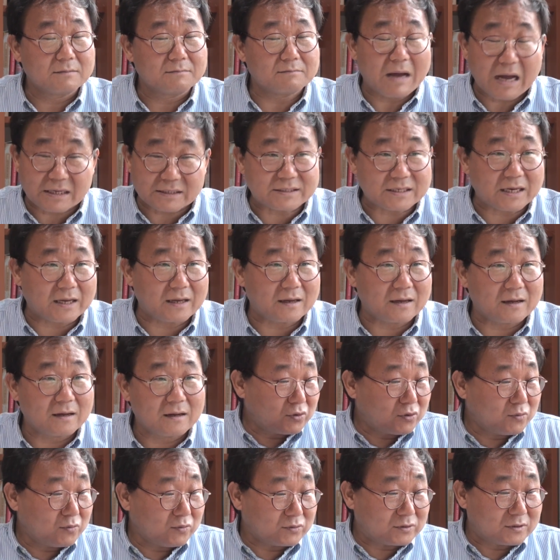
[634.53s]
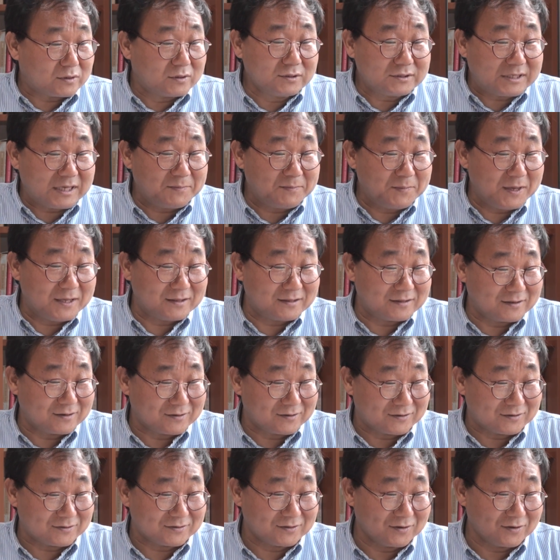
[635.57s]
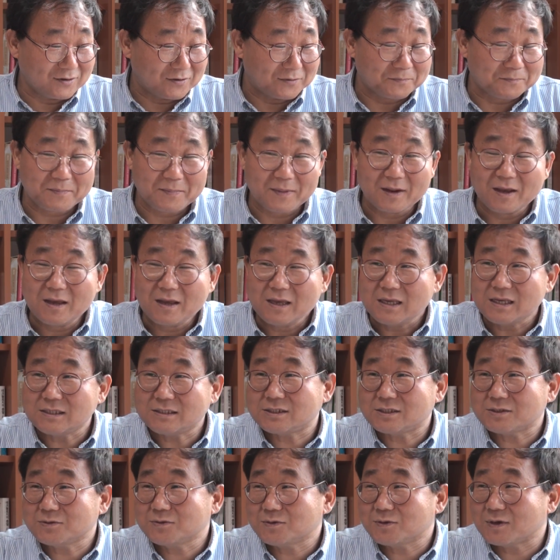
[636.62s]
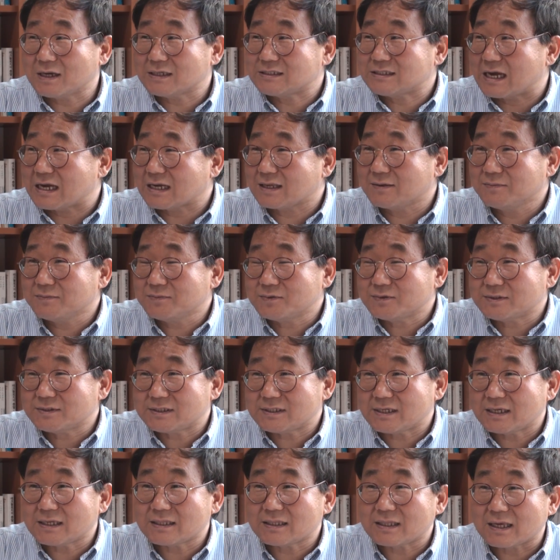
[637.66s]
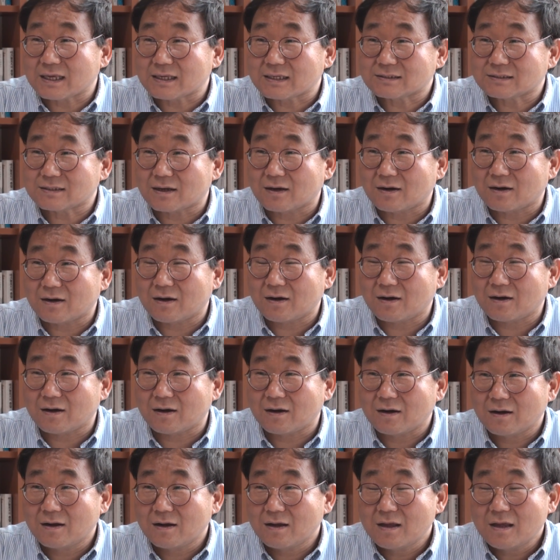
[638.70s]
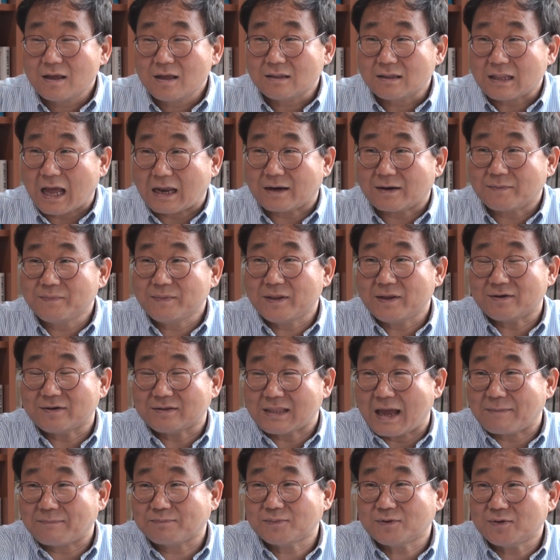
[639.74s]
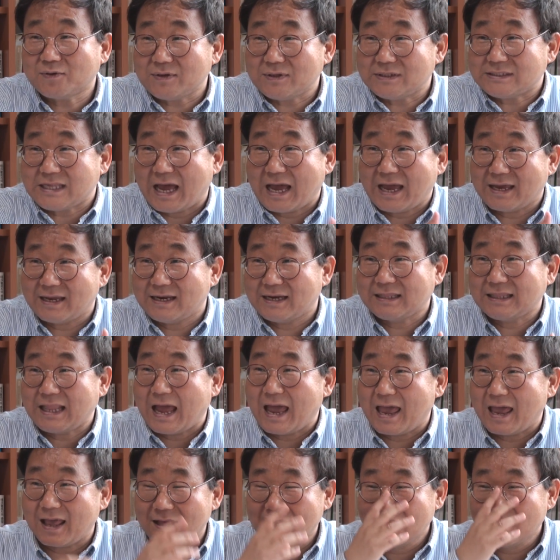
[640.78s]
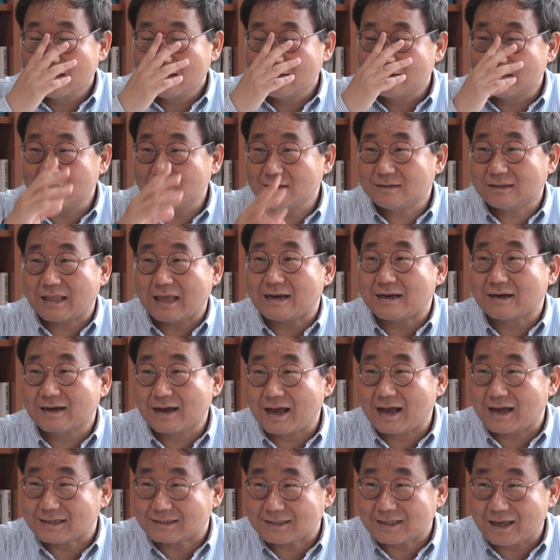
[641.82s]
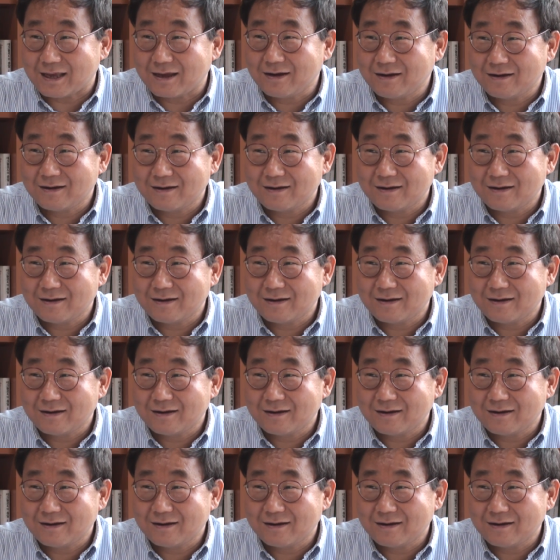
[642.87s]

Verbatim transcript: 맞아요. 그리고 더 재미있는 건요. 이 친구가 자기 문제에 대해서 나름대로 답도 이 사연에 다 적었다는 거 아세요?